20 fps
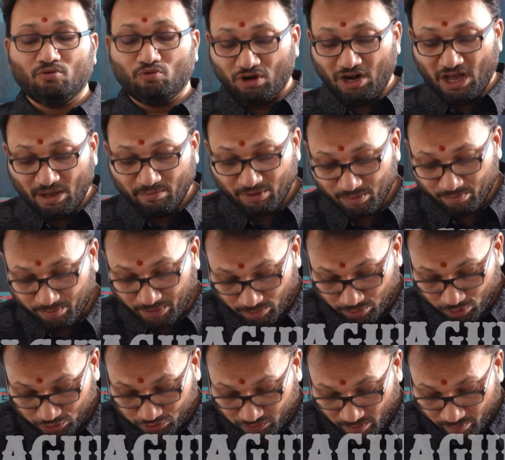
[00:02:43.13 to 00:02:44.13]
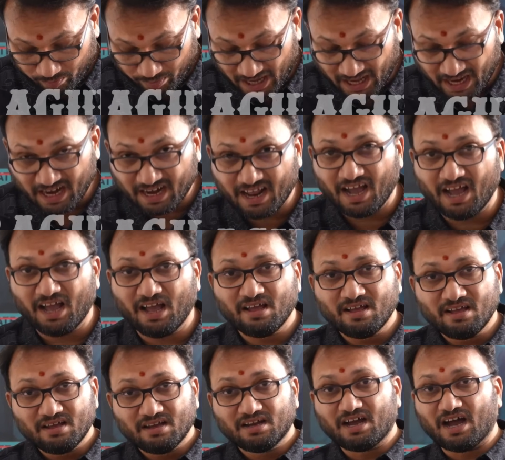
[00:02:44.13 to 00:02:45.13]
గులాబీ ప్రభుత్వ పాలన
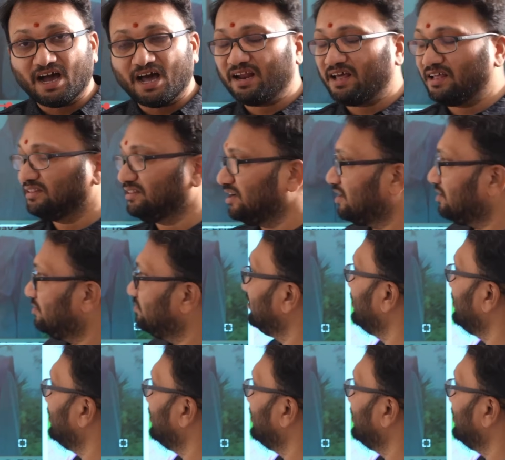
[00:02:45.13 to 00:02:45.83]
కాలాంతకం